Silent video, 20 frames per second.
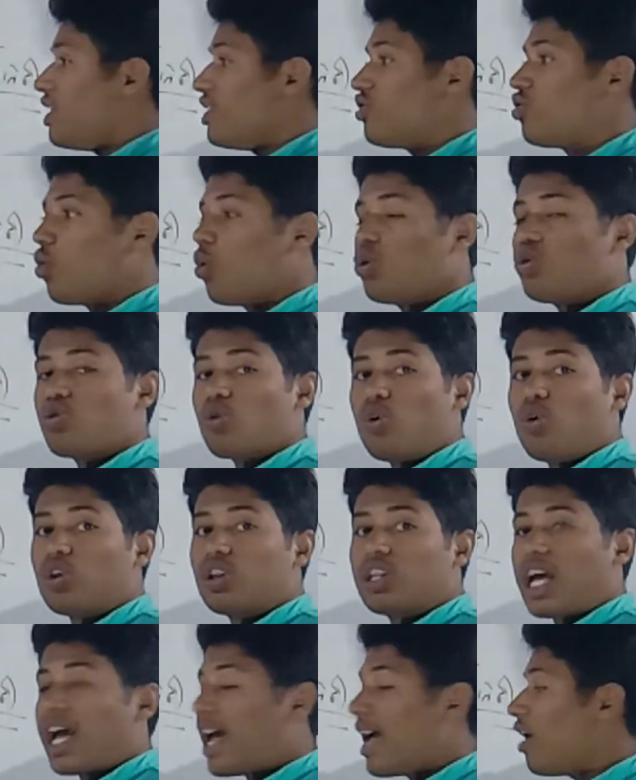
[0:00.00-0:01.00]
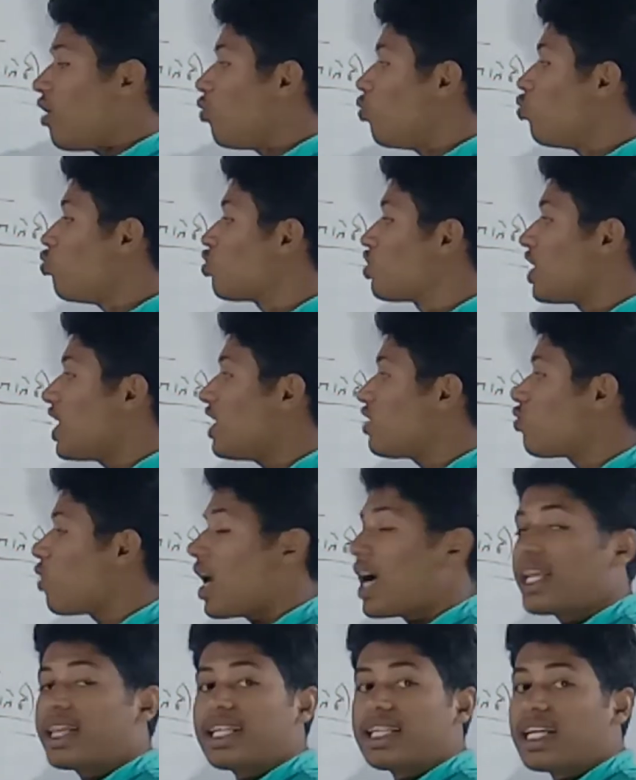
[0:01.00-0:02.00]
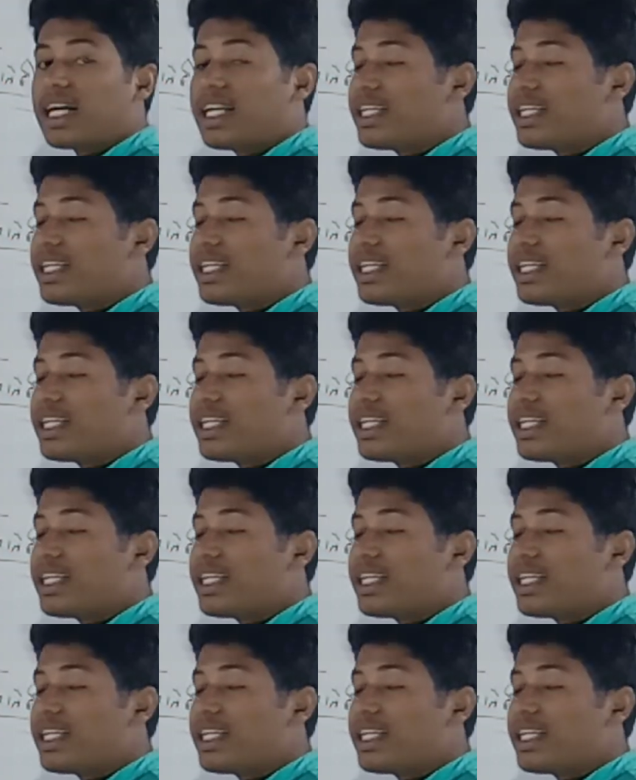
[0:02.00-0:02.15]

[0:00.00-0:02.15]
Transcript: जोन जो होता है ऊंचे ज्वार तथा